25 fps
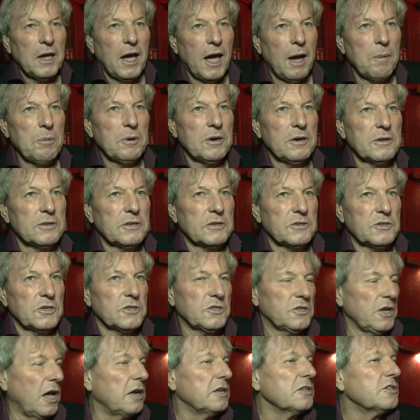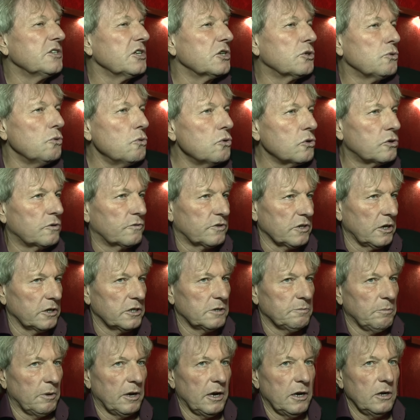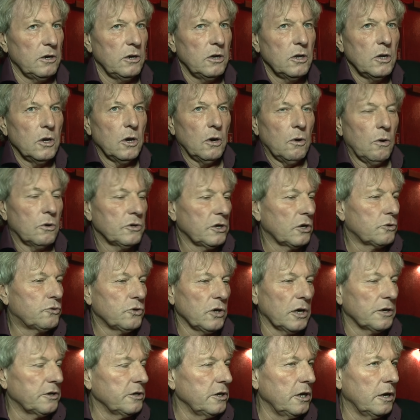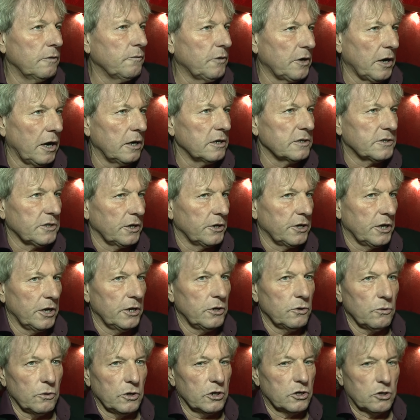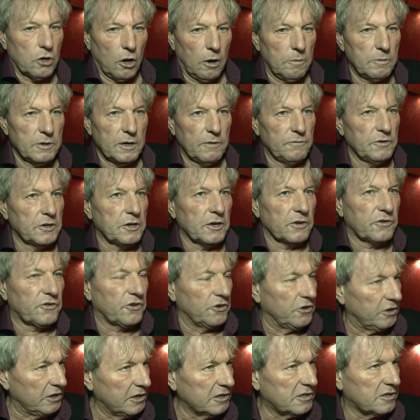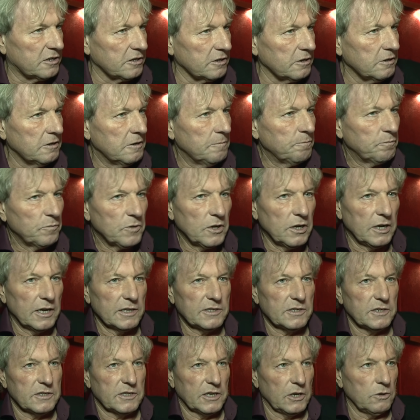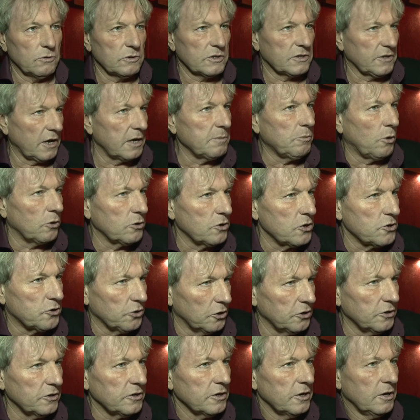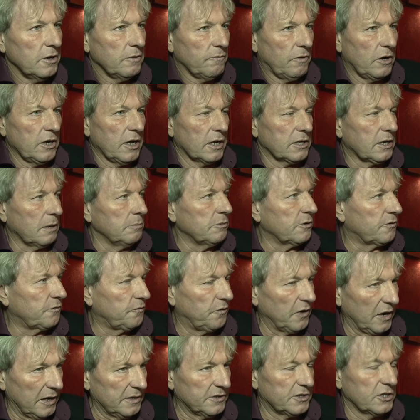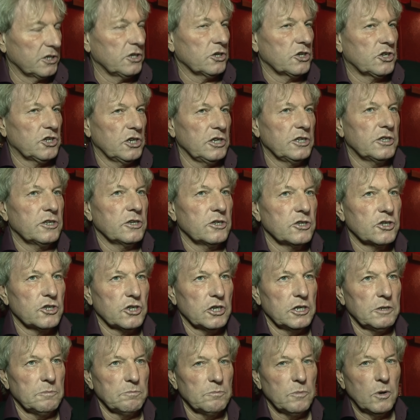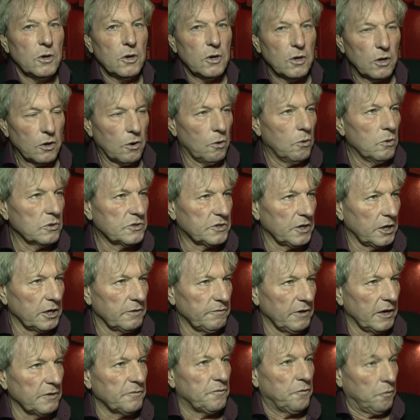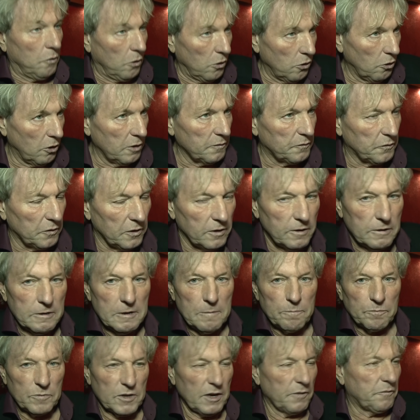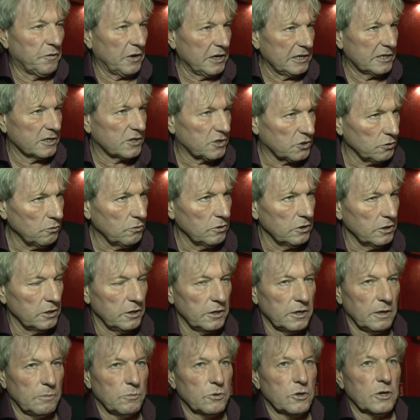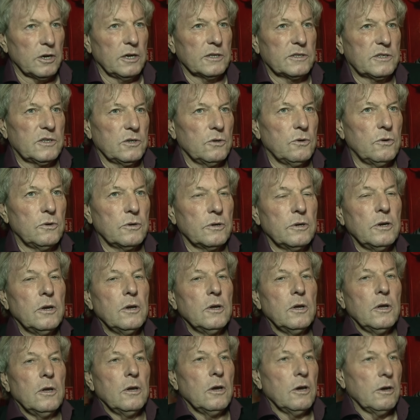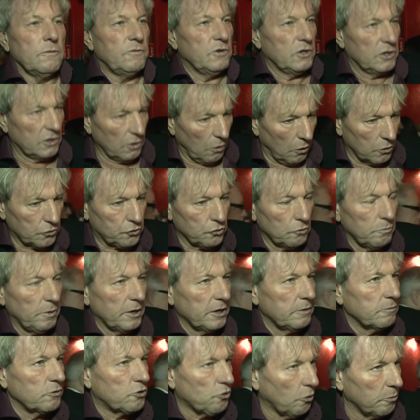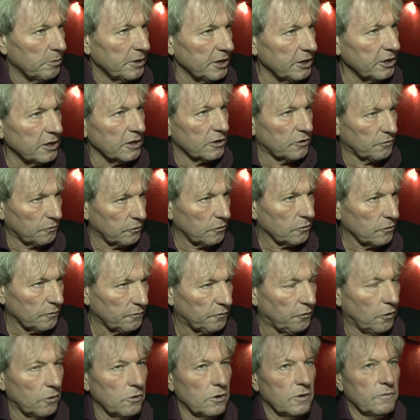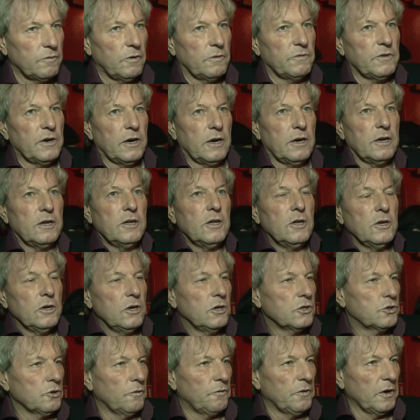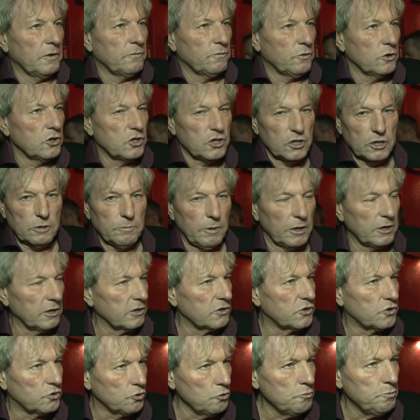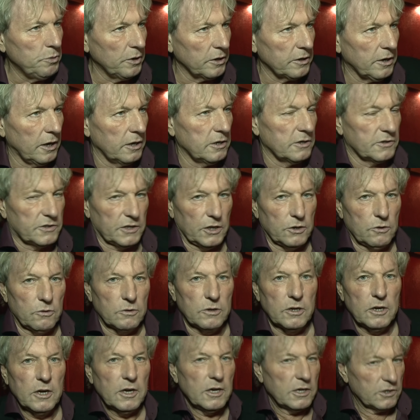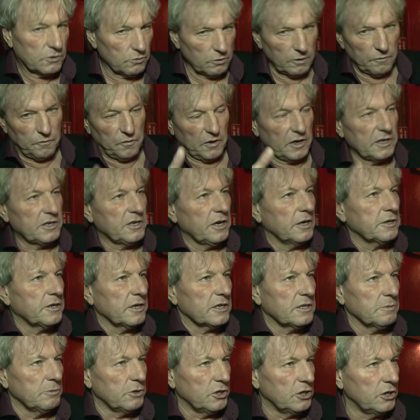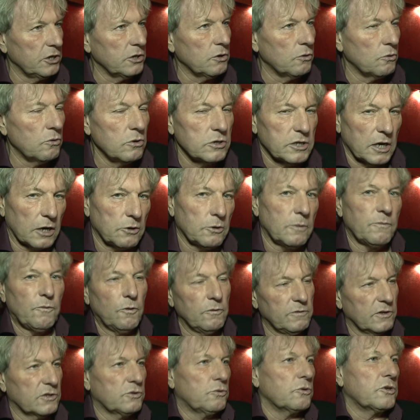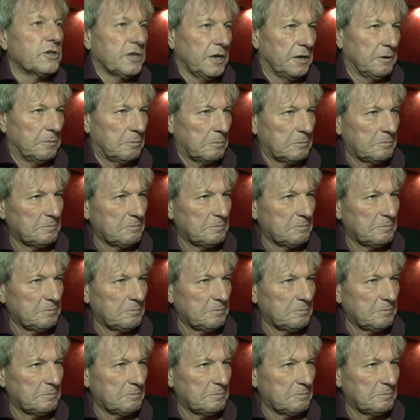Aber das ist alles nicht gut, sag ich mal. Und natürlich hat irgendwann alles sein Ende. Und ich glaube, er wird das genießen. Die letzte Sendung sei ihm auch gegönnt, weil er hat damit Fernsehgeschichte geschrieben. Großartig war ein Vorläufer der frechen Zunge in der Moderation. Generation, äh, wie Otto bei den Comedians so ein Vorläufer war. Insofern wünsche ich ihm eine super geile Sendung. Es ist nur eine Frechheit, dass er mich nie geholt hat, obwohl wir uns gut kennen.